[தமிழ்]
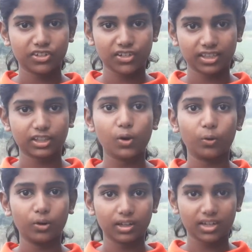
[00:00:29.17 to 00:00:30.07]
விஷயத்த
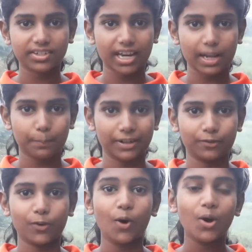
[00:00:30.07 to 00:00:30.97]
உங்களுக்கு ஷேர்
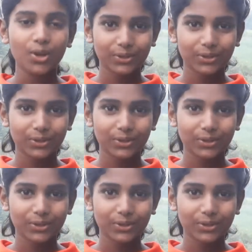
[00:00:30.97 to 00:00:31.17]
பண்ணுவோம்